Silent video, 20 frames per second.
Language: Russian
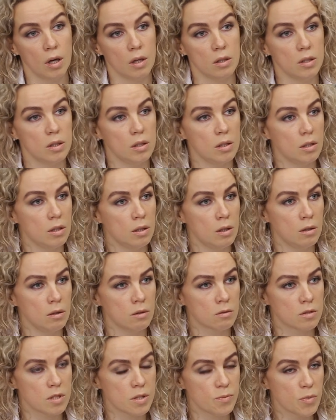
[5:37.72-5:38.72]

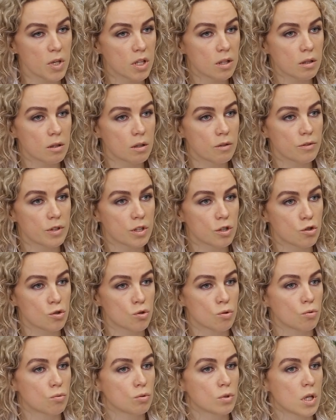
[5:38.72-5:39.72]
и смело говорит,
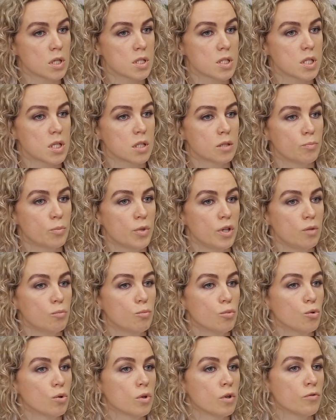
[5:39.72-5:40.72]
что у нас нет
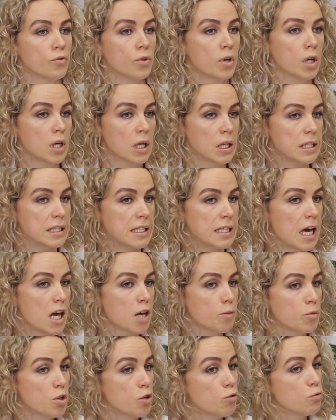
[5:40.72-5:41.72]
перебоев,
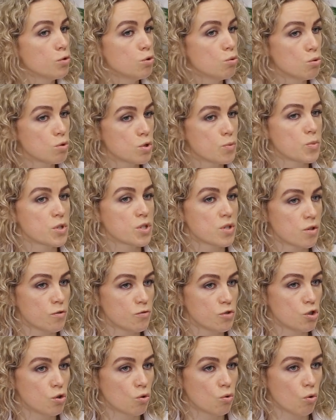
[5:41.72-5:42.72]
я имею в виду из
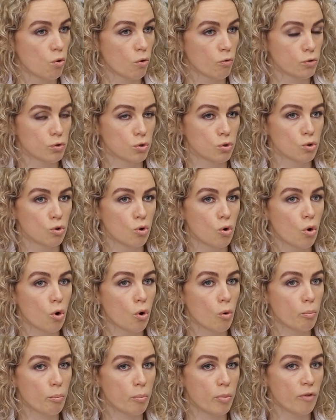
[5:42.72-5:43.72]
поставщиков.
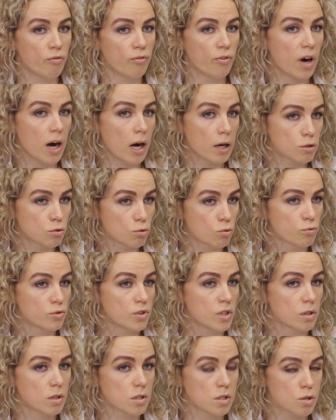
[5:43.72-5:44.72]
Но по факту в
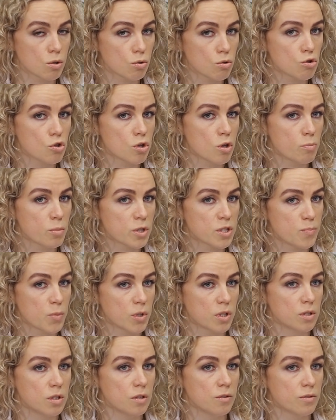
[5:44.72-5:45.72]
долгосрочной
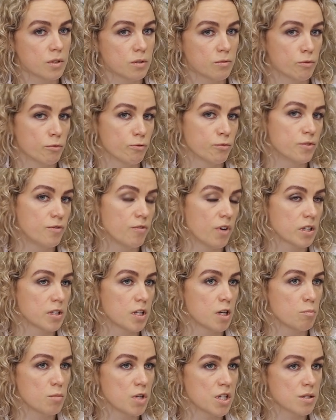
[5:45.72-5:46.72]
перспективе в
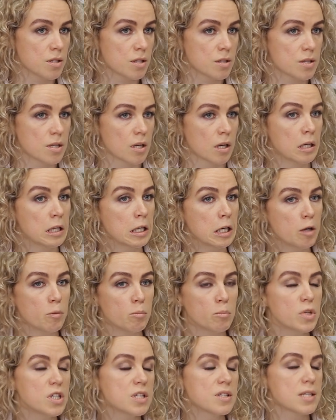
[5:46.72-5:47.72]
2-3 месяца
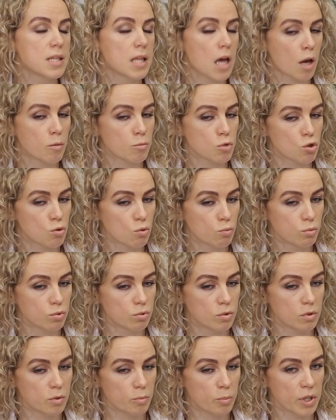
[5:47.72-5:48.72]
мы не знаем, что
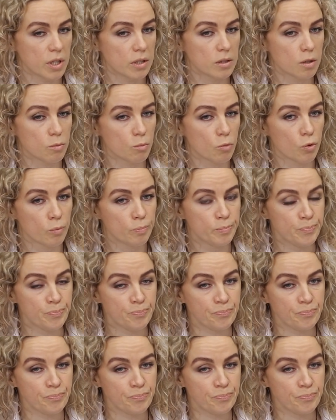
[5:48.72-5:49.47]
будет. Поэтому